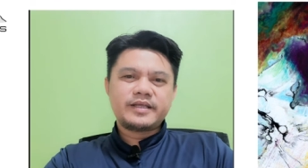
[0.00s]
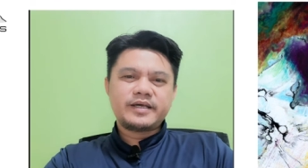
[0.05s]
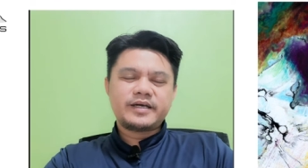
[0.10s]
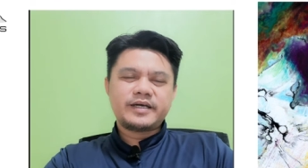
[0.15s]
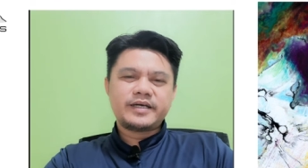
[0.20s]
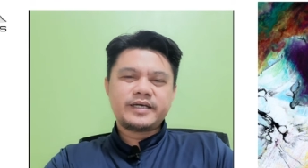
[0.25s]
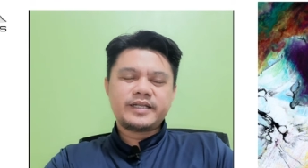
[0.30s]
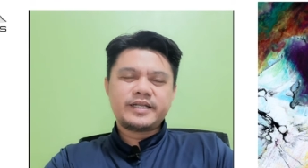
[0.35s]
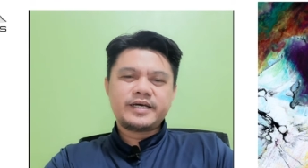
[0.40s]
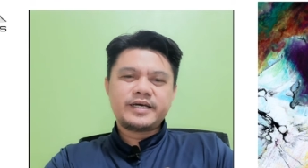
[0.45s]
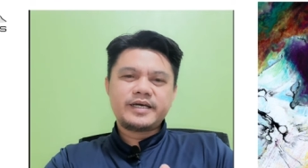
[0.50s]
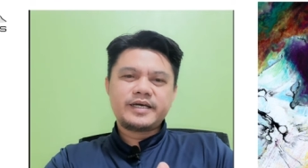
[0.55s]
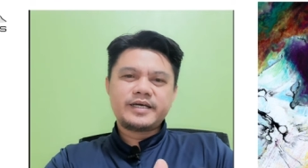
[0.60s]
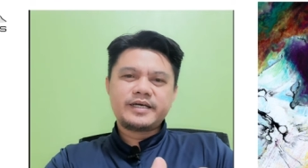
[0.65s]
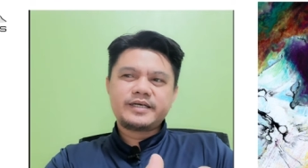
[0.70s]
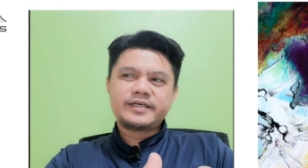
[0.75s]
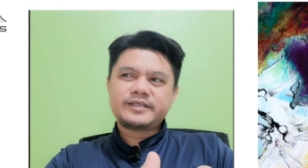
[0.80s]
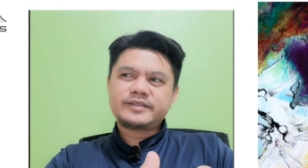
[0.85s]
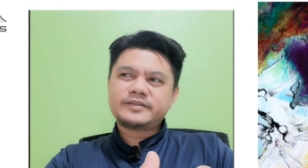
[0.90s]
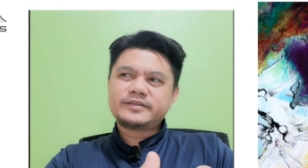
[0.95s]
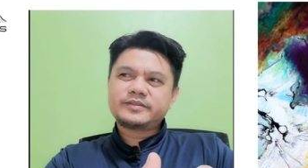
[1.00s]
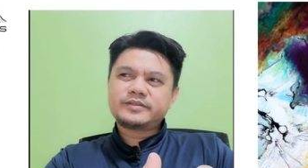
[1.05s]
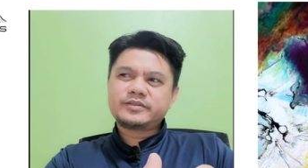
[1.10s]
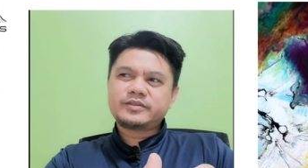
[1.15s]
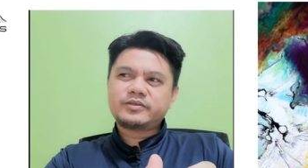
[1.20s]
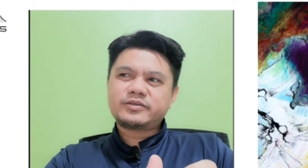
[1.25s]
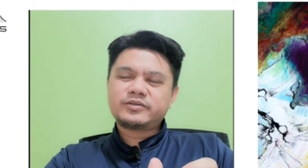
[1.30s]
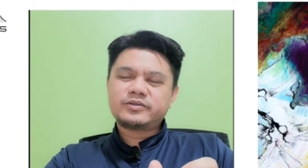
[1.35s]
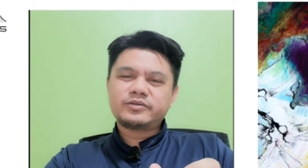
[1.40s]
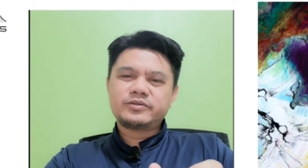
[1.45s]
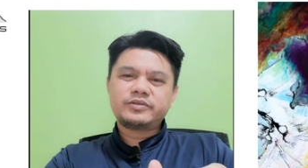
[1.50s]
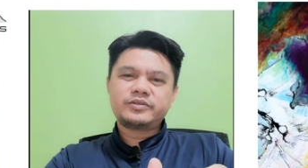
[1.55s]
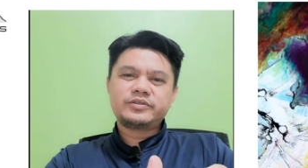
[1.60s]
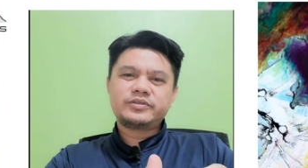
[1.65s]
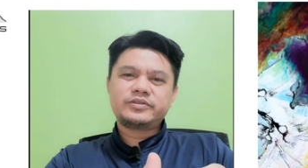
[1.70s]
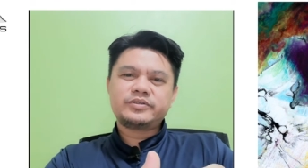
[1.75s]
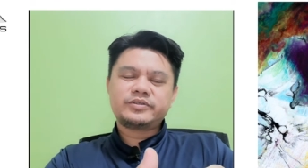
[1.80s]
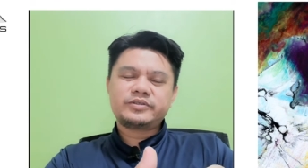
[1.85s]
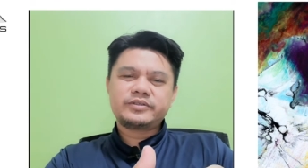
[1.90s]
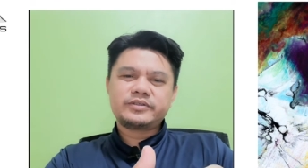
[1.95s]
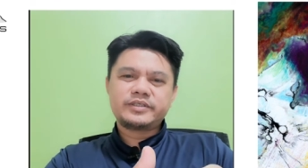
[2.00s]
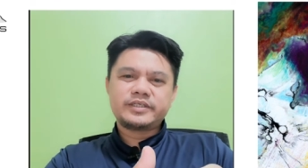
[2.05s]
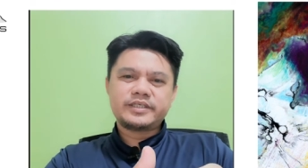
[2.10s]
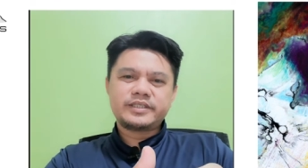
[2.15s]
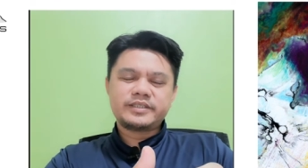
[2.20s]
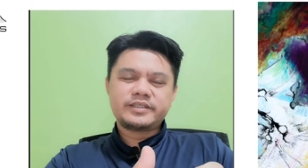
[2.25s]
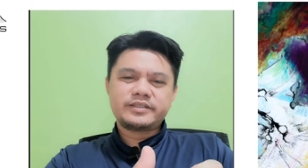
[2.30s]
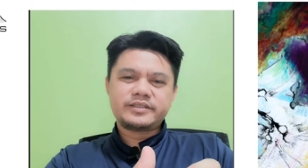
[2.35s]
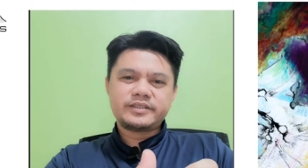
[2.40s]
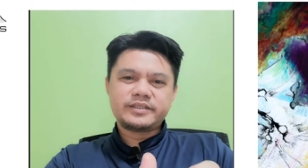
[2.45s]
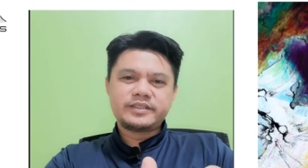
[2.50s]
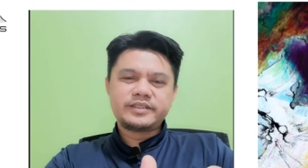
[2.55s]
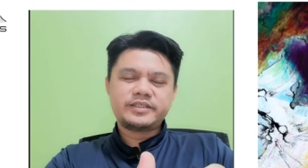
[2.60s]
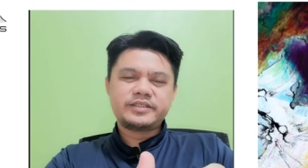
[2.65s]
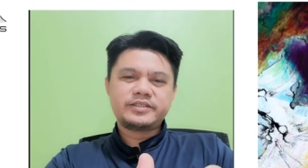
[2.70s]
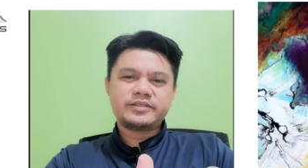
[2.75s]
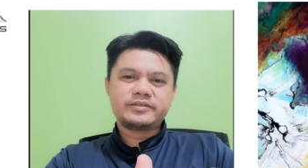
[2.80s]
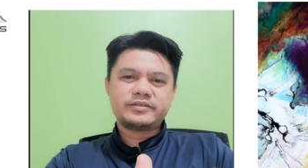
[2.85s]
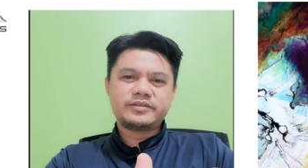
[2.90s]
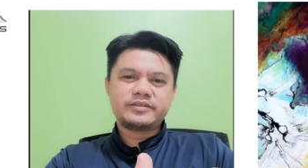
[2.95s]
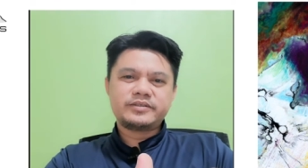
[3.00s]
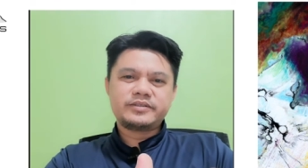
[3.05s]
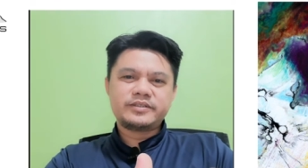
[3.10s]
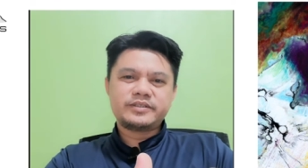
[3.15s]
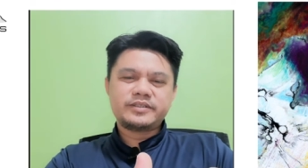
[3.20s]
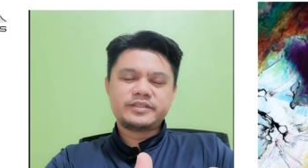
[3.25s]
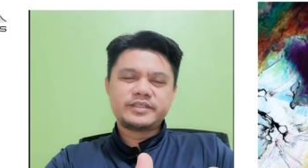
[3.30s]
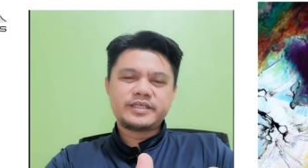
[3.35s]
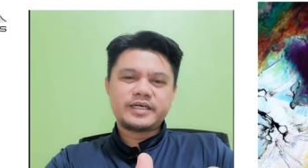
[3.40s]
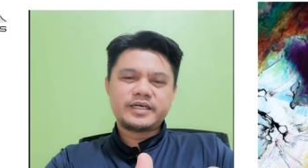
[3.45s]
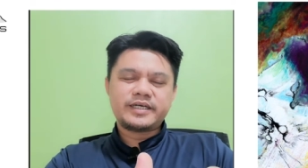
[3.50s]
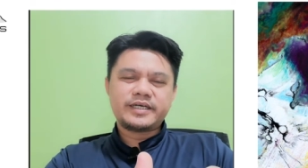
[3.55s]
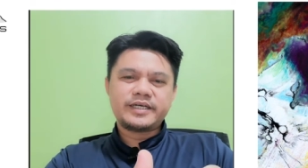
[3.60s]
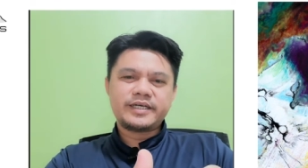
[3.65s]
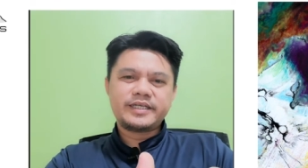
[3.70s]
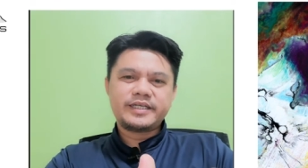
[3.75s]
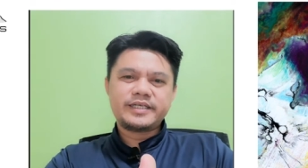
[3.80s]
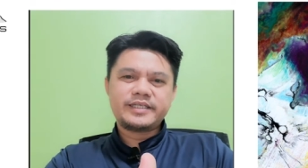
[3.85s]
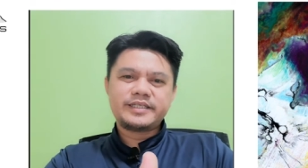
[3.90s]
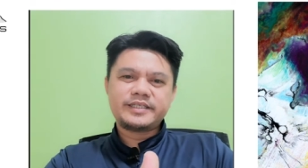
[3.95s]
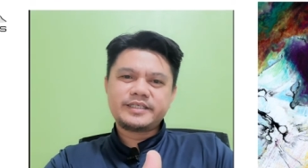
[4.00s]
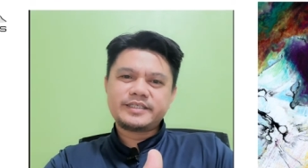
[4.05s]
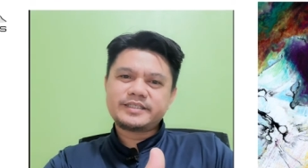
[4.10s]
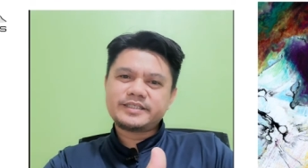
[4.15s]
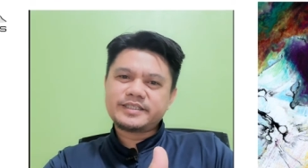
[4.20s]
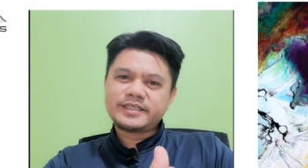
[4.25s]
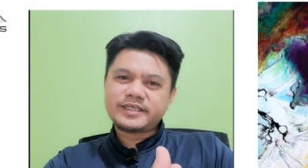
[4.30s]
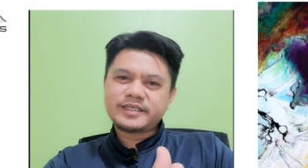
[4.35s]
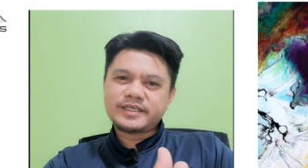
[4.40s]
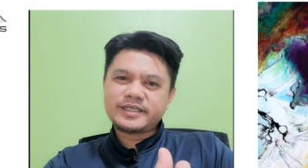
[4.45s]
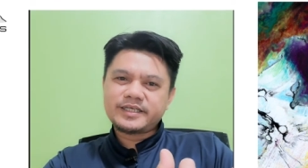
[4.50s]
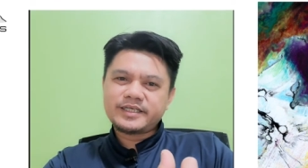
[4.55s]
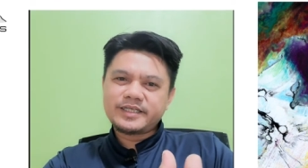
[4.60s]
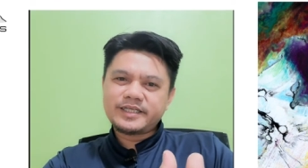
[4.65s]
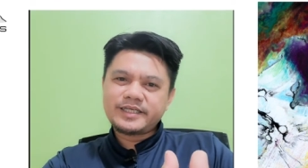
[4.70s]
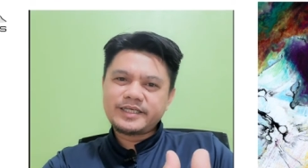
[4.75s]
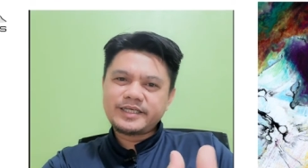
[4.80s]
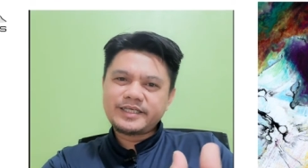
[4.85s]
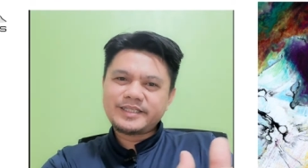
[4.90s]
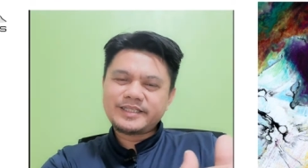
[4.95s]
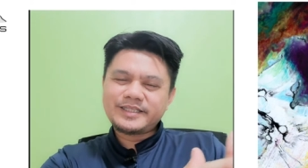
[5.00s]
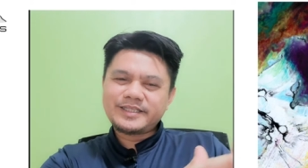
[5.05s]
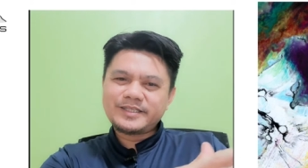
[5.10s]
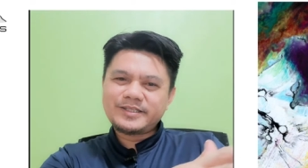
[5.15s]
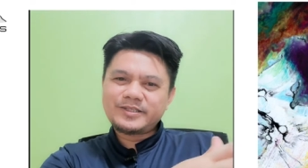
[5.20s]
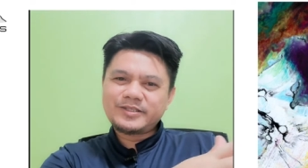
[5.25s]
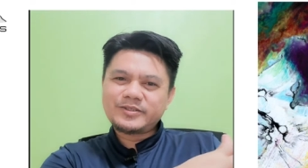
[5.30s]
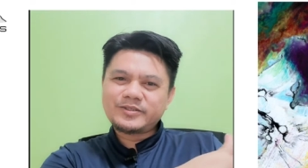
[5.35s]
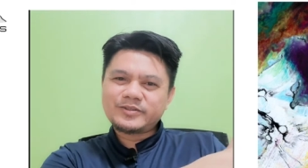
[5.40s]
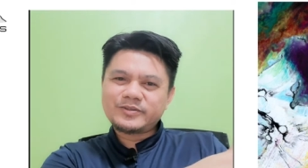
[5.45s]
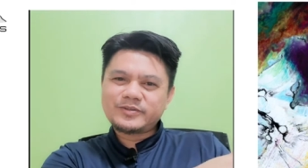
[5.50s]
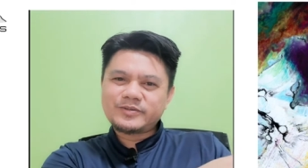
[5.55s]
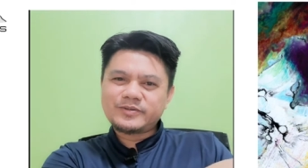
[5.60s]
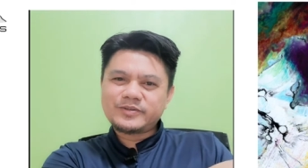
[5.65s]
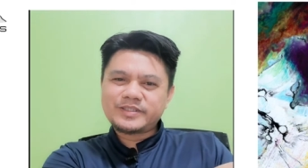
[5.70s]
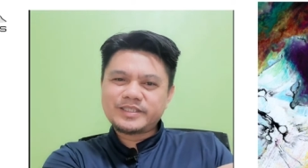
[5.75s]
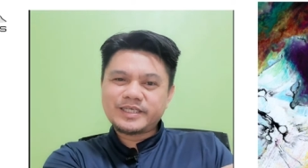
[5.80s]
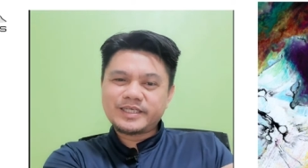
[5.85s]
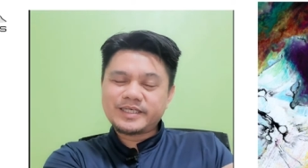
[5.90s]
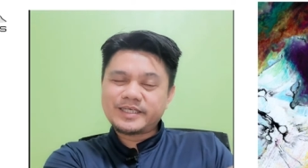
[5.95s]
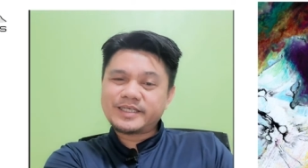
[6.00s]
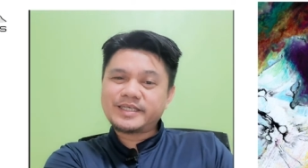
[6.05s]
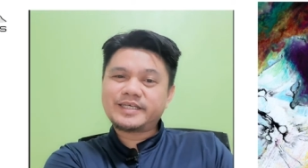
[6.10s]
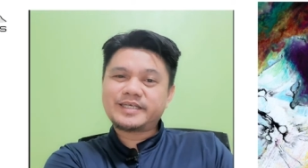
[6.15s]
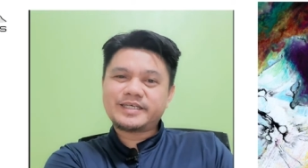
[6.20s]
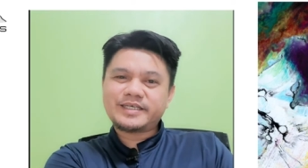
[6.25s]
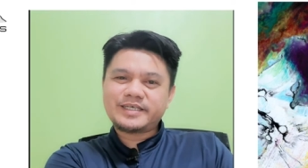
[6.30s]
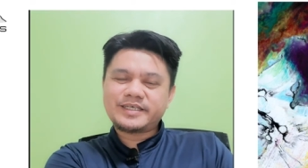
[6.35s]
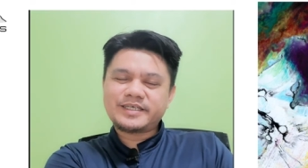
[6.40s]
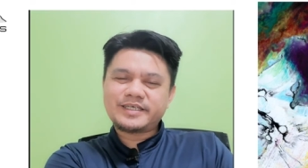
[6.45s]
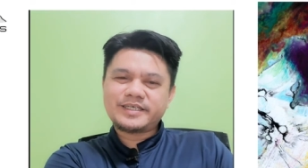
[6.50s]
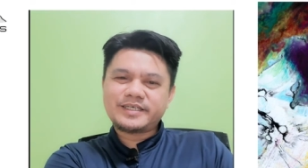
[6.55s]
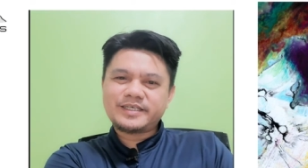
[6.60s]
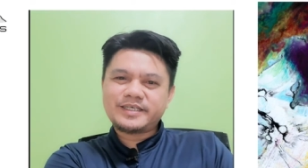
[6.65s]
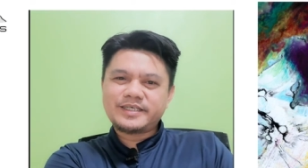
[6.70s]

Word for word: ang ilahang culture and traditions ang Hellenes nakalin dito sa Greek